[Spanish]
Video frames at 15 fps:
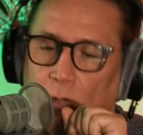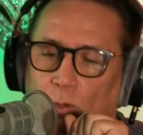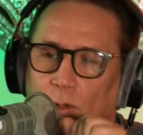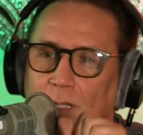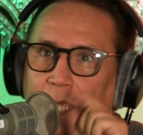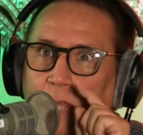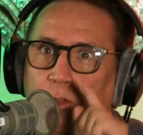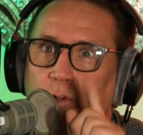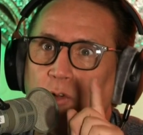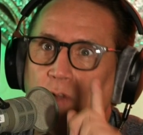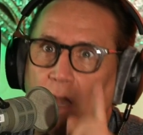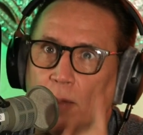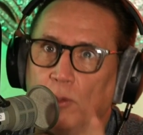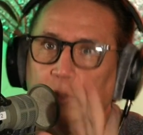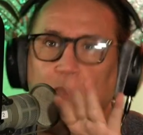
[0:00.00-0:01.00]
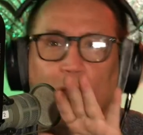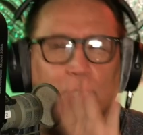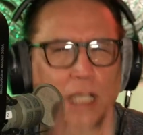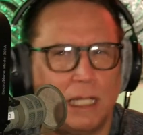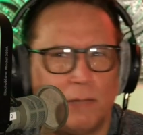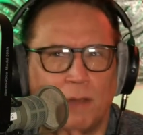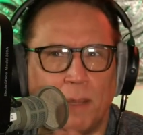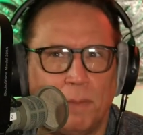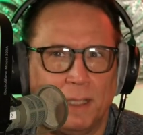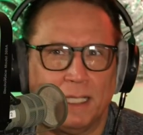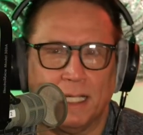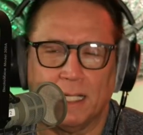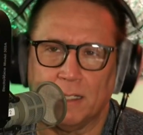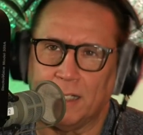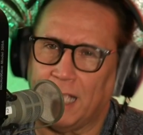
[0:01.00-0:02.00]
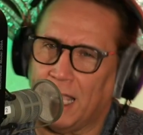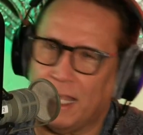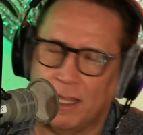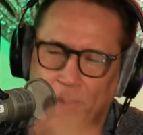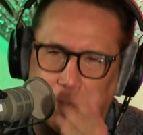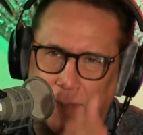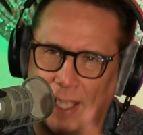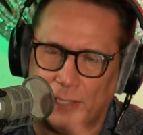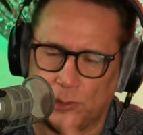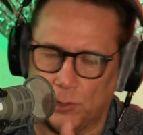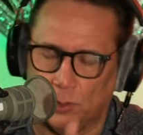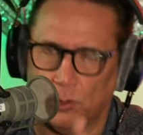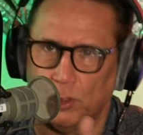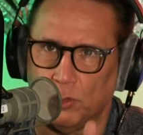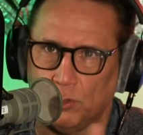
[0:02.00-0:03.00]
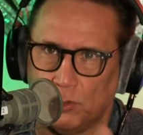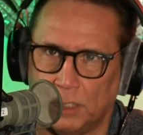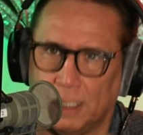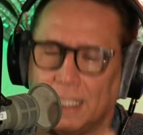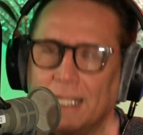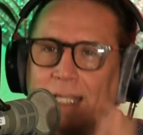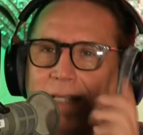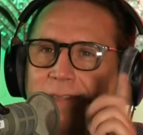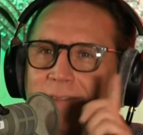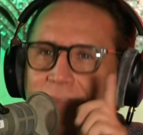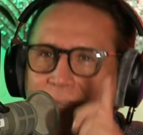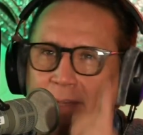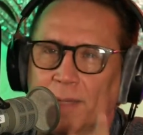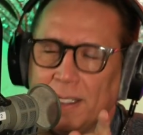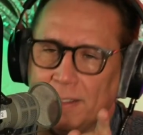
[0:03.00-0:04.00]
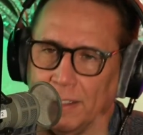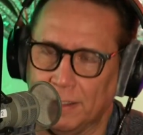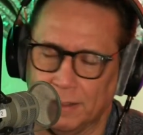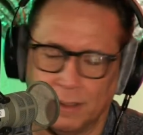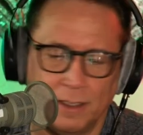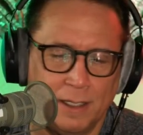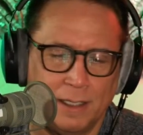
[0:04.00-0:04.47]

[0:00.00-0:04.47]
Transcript: Cuidado con los abusos, ya le voy a explicar cada paso que usted debe hacer.